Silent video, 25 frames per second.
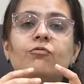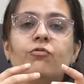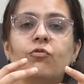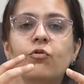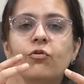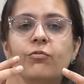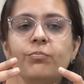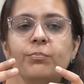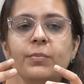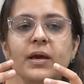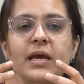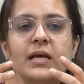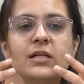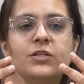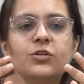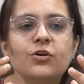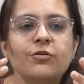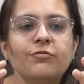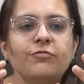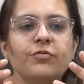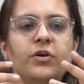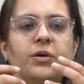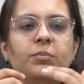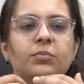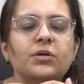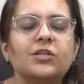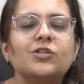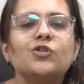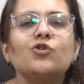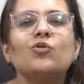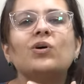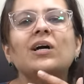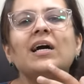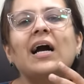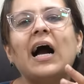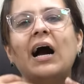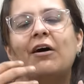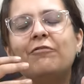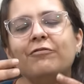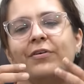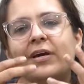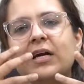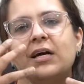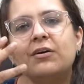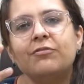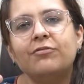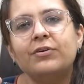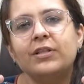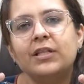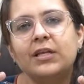वो मेल्स और फीमेल्स जो काफ़ी
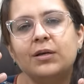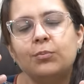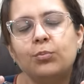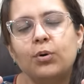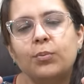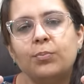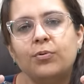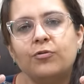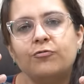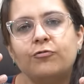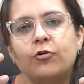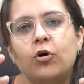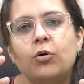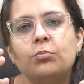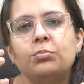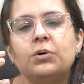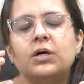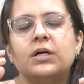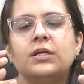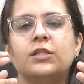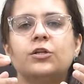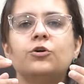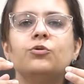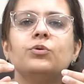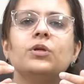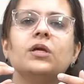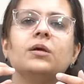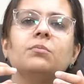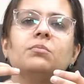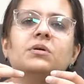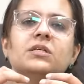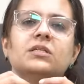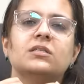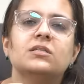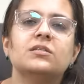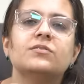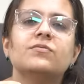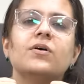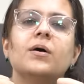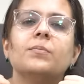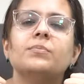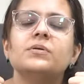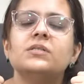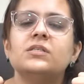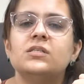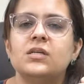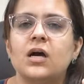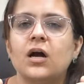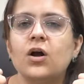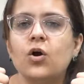काफ़ी दिन में परफॉर्म करते हैं उनके मसल्स वहां
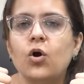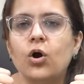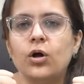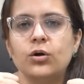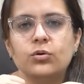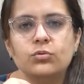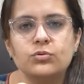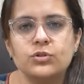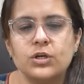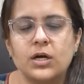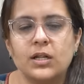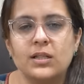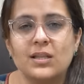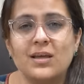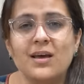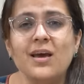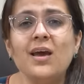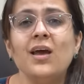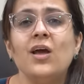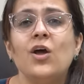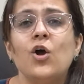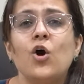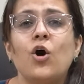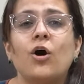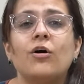पे स्टक ऑन हो जाते हैं